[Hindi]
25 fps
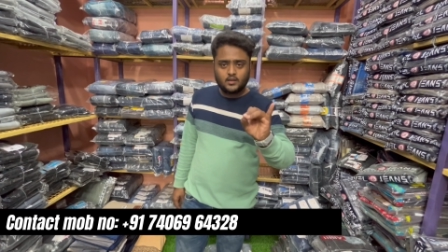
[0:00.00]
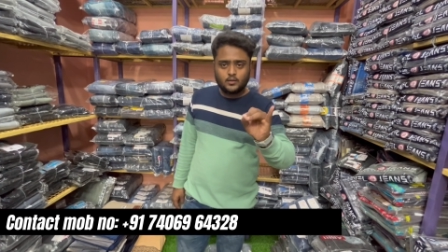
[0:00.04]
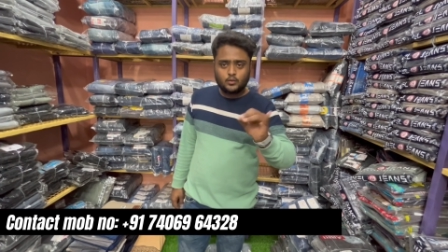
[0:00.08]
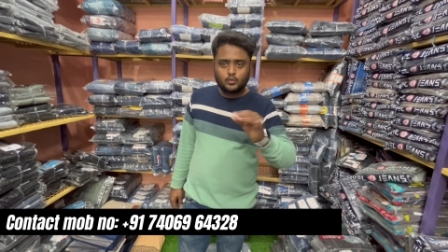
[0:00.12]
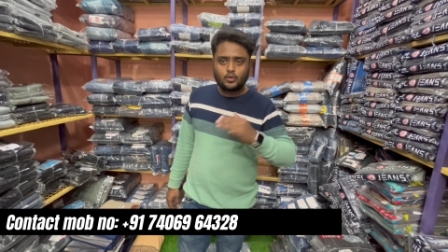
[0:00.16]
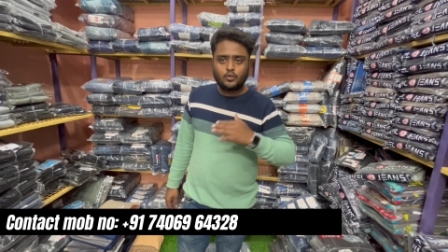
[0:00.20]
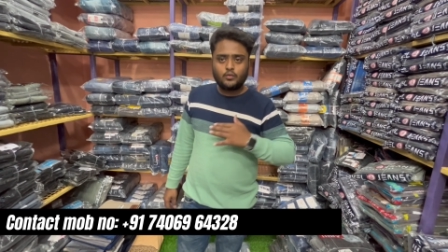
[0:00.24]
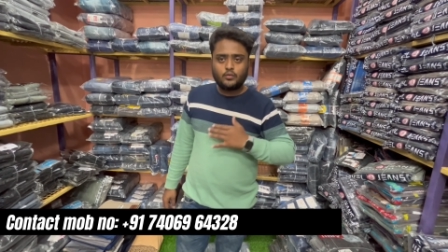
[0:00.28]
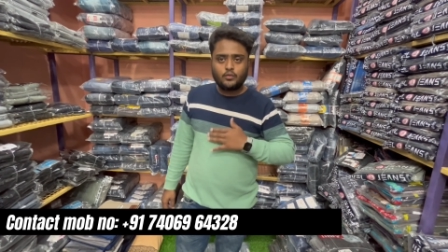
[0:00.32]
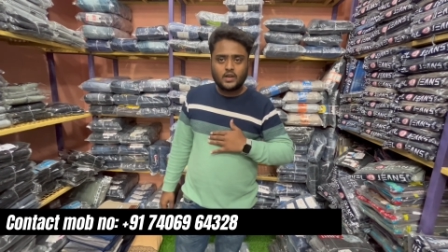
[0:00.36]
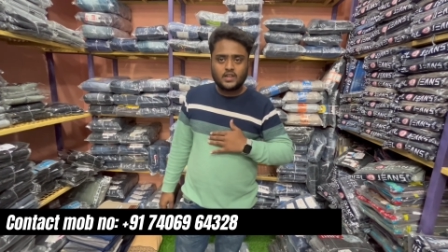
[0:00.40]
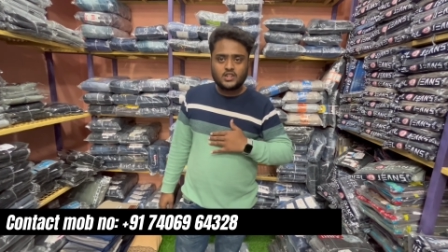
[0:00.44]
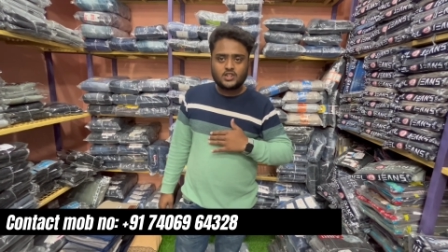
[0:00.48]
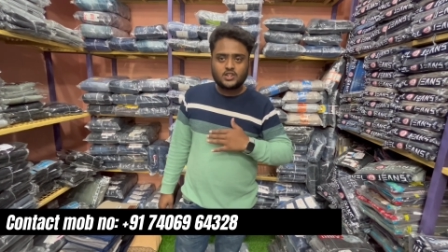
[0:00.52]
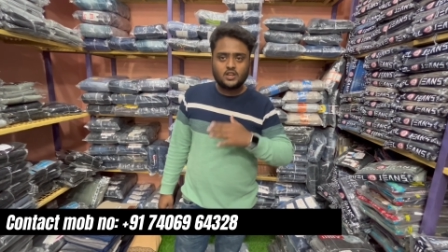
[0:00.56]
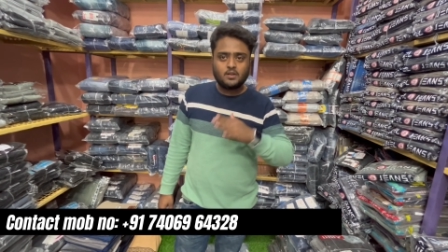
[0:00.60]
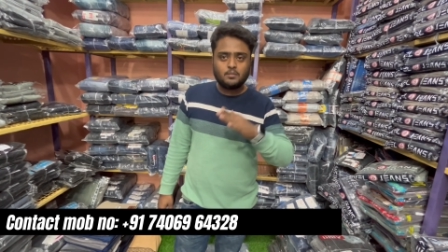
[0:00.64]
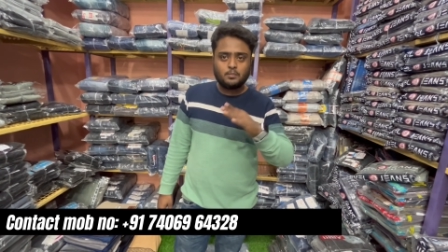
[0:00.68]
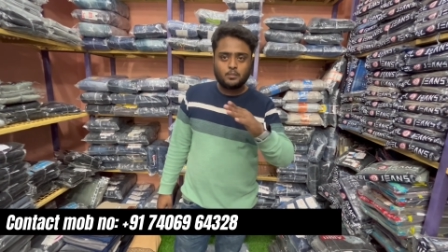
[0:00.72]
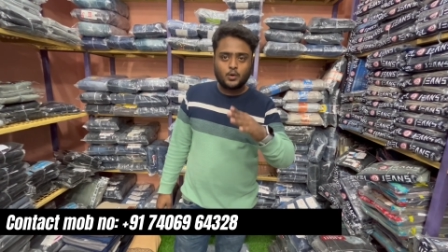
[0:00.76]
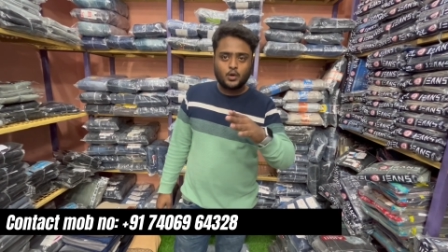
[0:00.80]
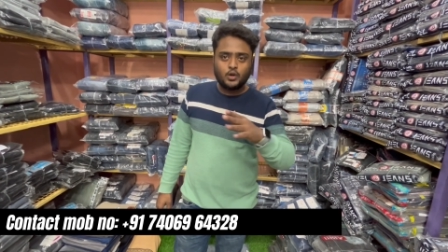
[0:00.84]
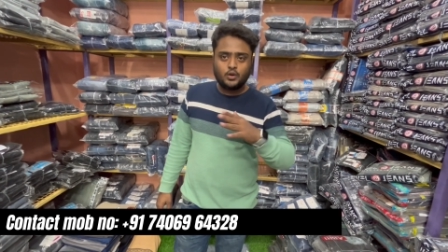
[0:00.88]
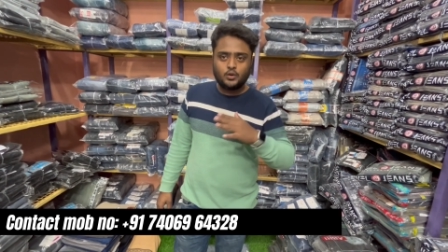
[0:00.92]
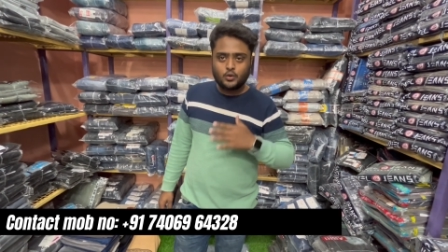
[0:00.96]
तो फैशन
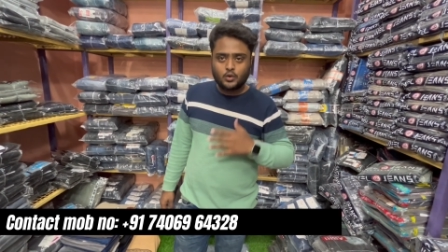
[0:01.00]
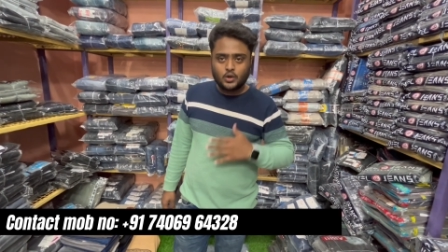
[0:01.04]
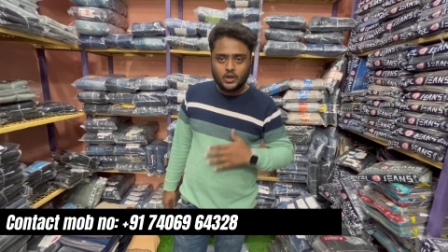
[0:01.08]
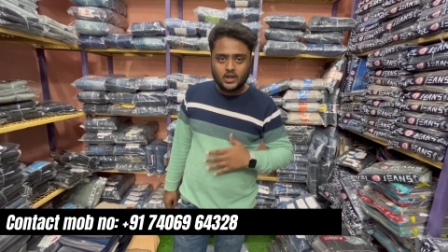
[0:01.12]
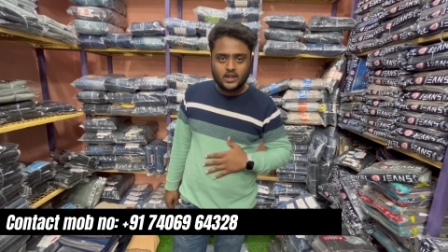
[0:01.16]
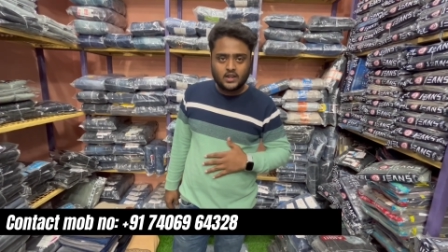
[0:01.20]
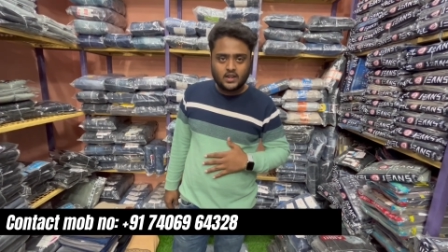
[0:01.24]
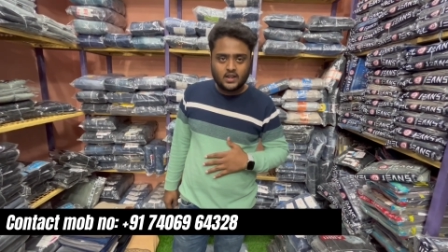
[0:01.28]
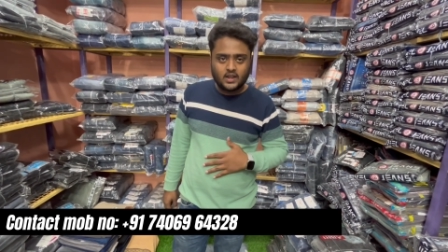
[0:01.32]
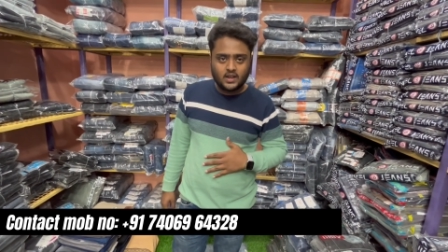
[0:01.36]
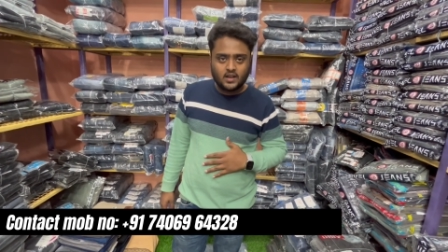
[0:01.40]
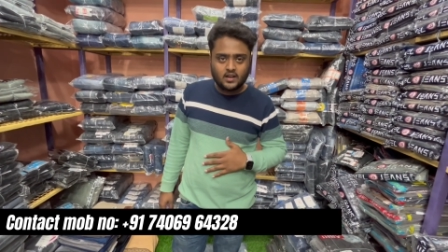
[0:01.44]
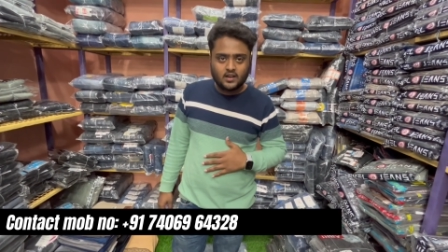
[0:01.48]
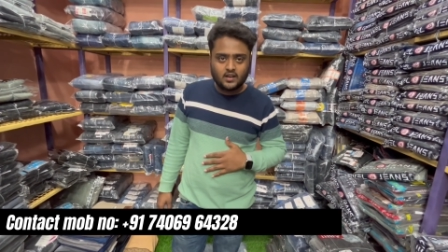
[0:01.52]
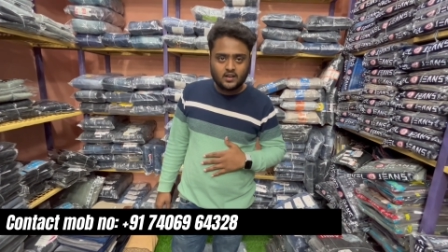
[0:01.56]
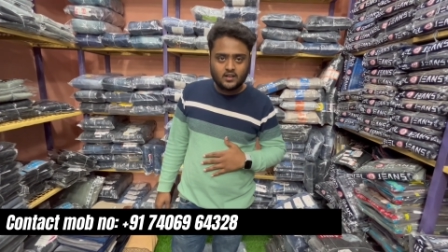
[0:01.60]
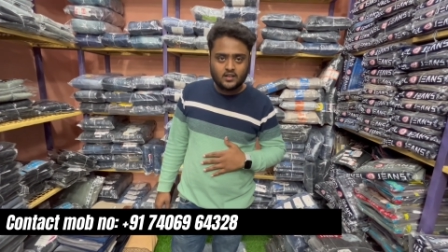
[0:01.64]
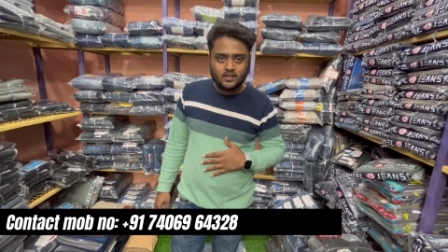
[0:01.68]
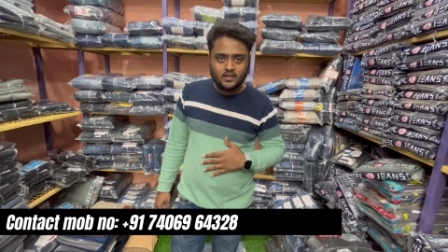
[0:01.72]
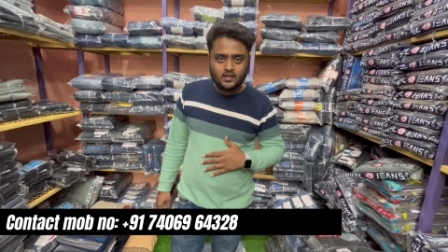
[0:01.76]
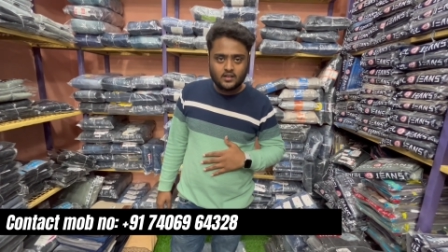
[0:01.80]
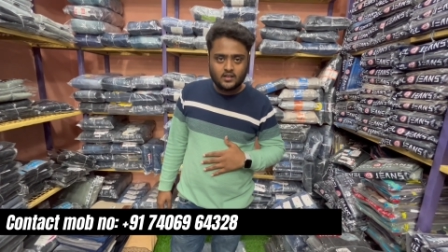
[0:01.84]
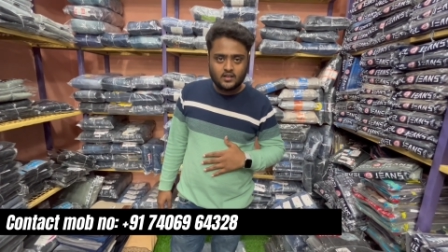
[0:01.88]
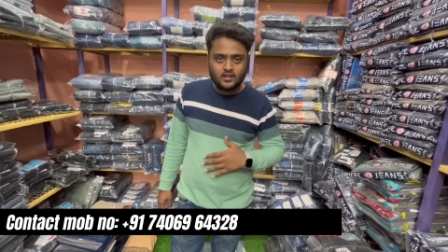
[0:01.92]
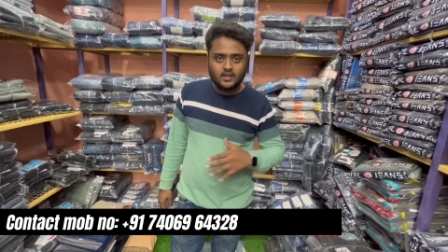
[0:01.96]
पॉइंट वाला देगा
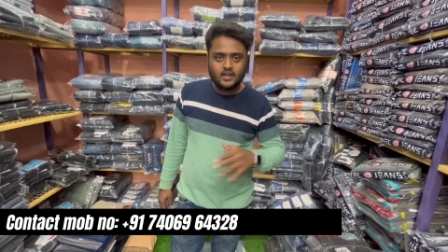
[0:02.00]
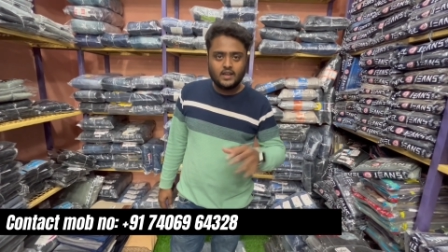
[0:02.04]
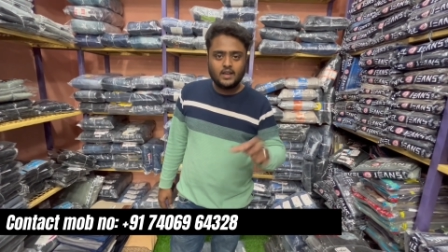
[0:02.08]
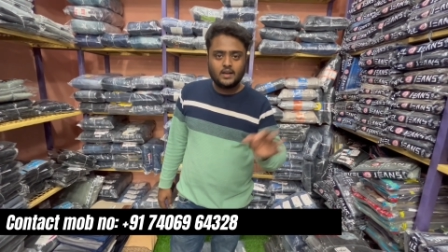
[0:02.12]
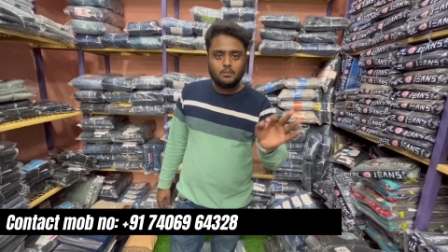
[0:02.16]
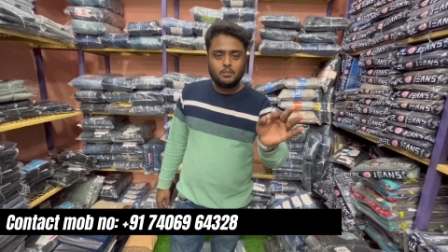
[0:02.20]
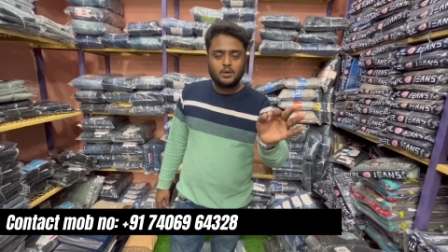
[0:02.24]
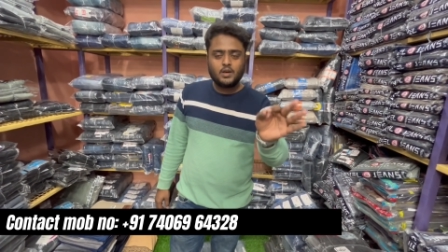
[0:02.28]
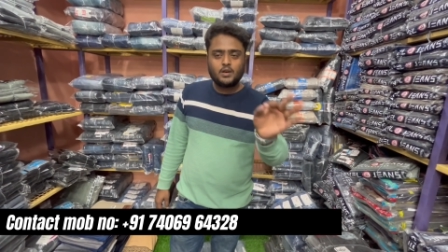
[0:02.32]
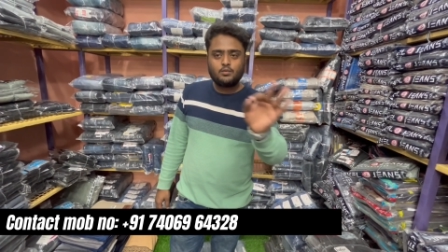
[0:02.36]
एक बार